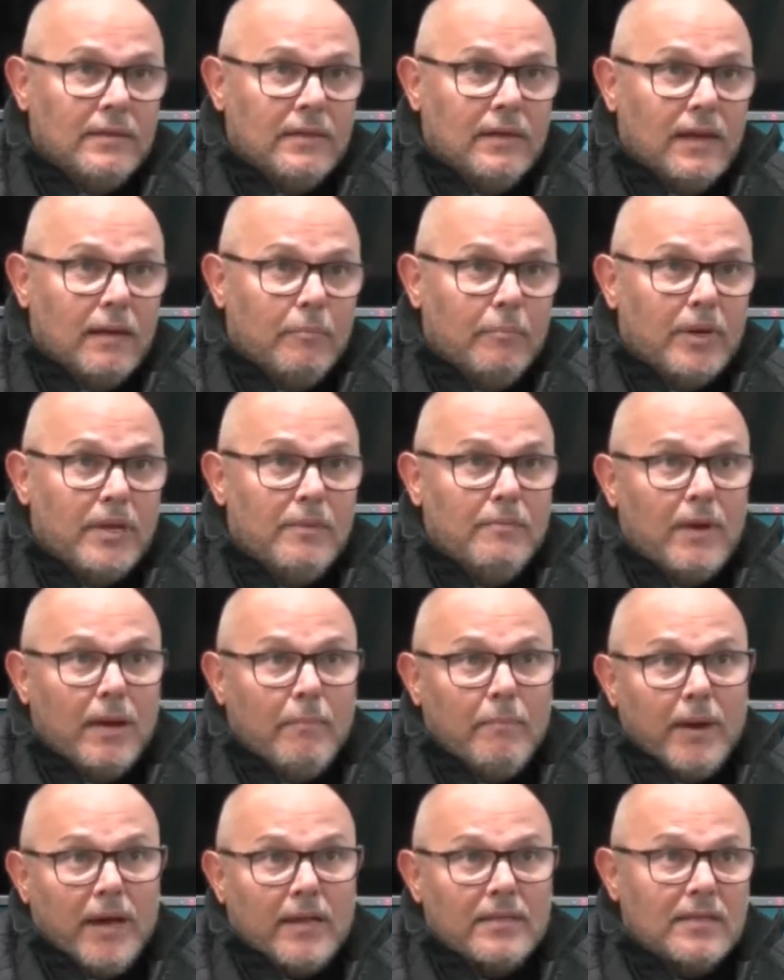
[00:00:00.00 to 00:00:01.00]
La prima
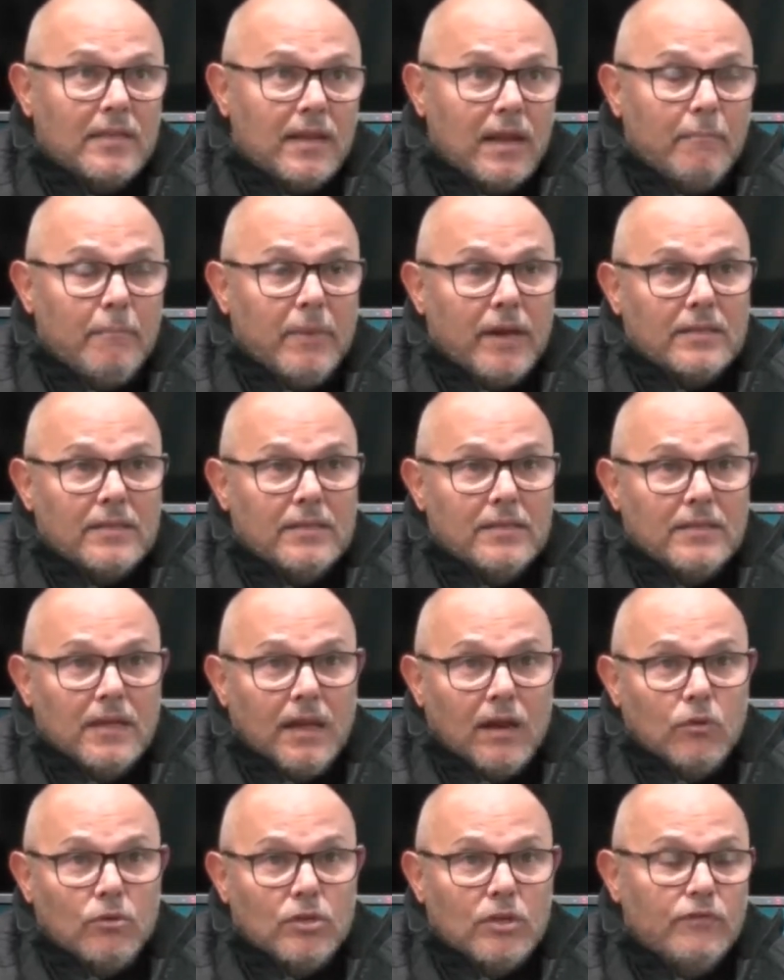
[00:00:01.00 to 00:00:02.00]
parte della partita
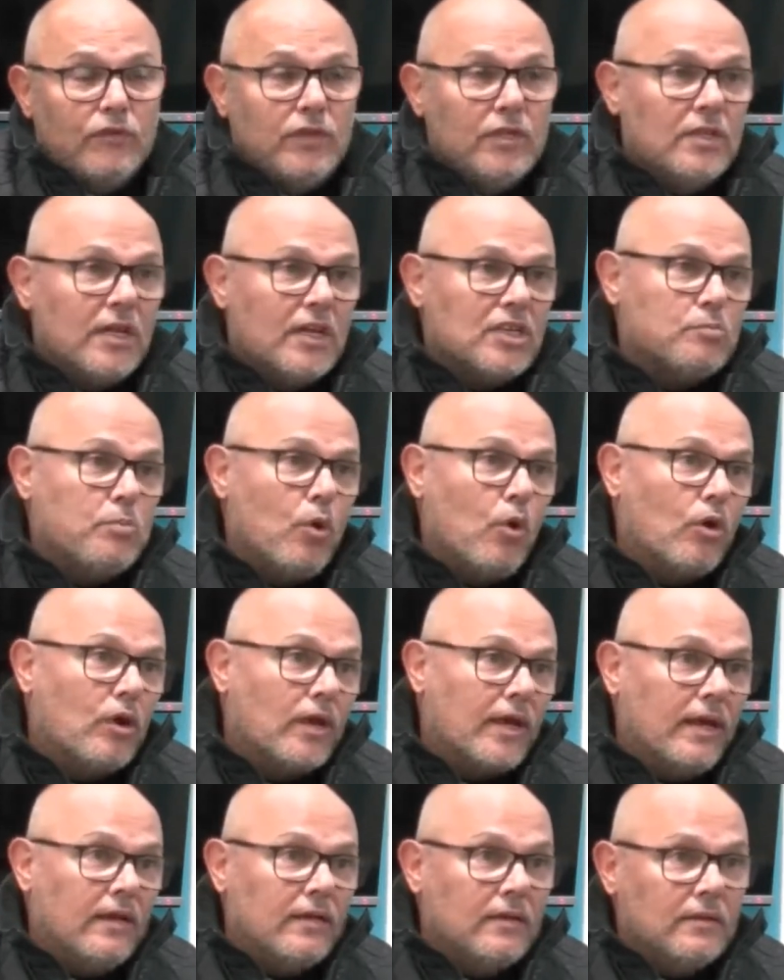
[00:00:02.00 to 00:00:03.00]
l'ho definita
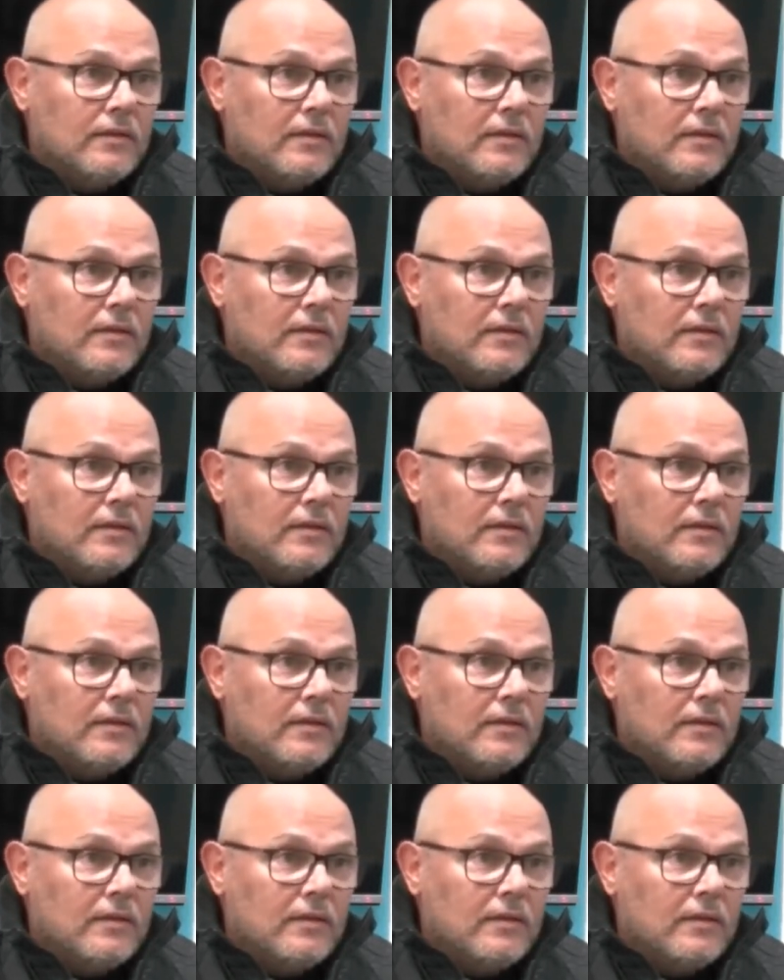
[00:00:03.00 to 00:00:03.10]
sporca,